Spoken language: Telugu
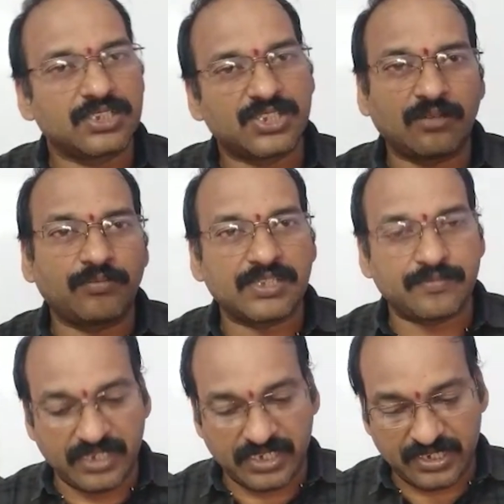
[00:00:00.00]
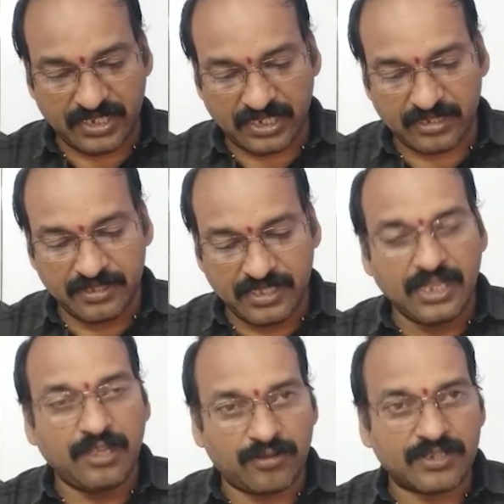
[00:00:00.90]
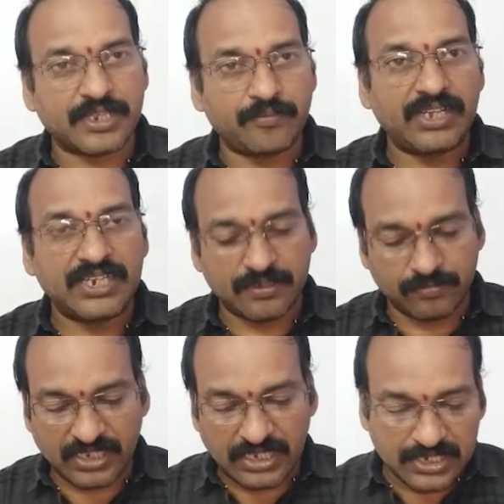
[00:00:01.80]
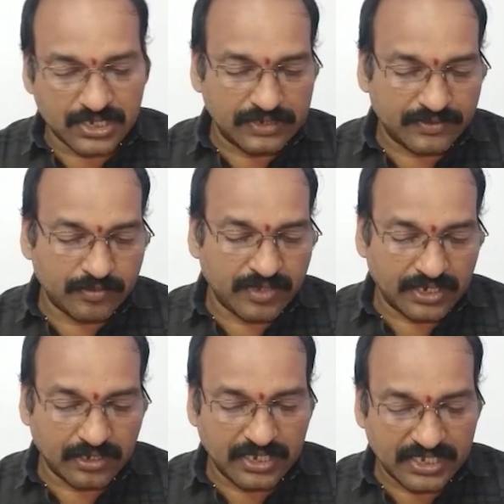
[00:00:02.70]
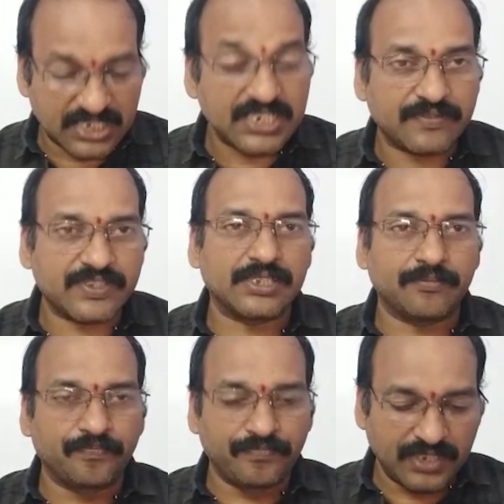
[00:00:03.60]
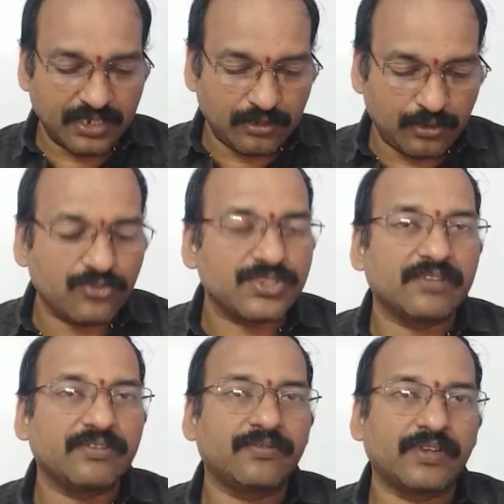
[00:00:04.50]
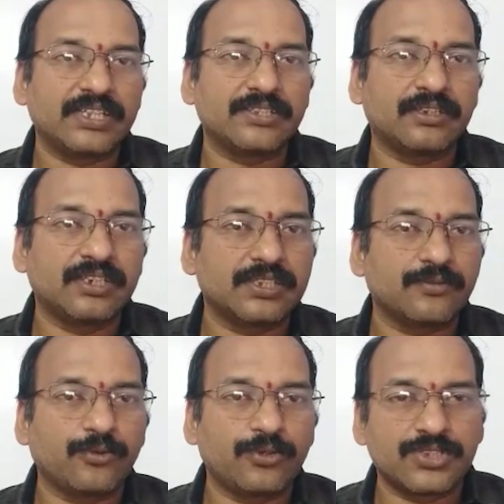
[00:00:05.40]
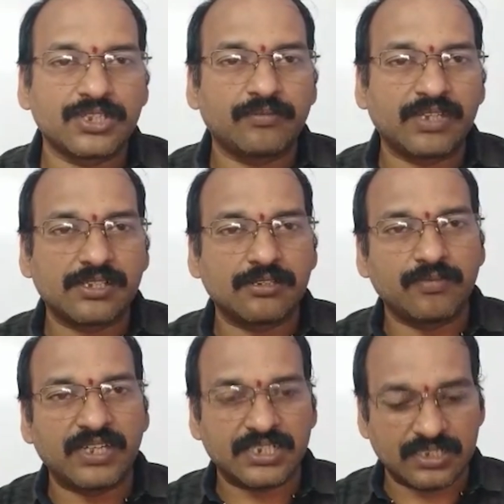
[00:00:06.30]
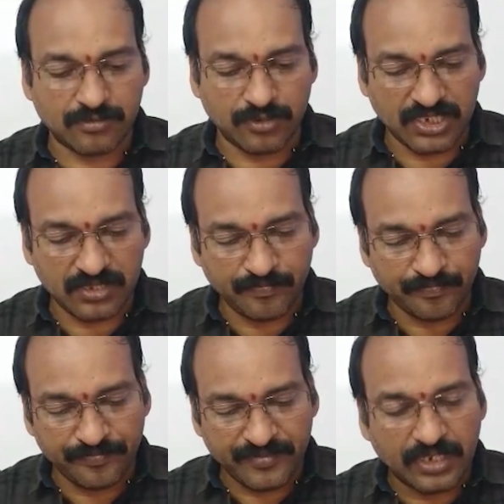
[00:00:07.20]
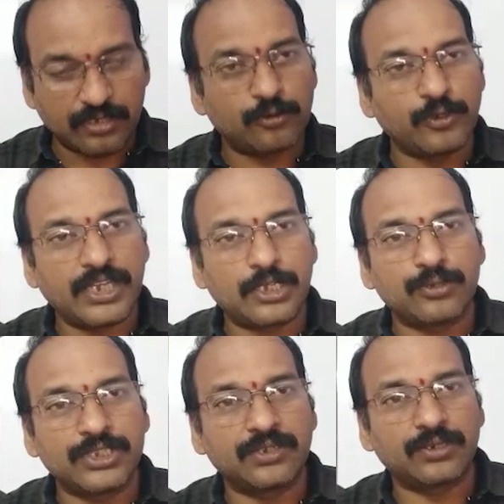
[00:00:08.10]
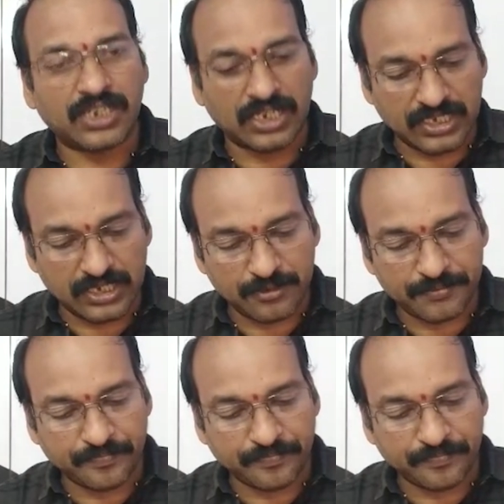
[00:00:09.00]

స్టాప్ లాస్ మెయింటైన్ చేయండి ఒకసారి మళ్ళీ చెప్తాను హెచ్డిఎఫ్సి బ్యాంక్ హెచ్డిఎఫ్సి టూ సెవెన్ ఫైవ్ జీరో నుంచి ఫోర్ జీరో మధ్యలో బై చేసుకోండి టూ ఎయిట్ టూ జీరో టార్గెట్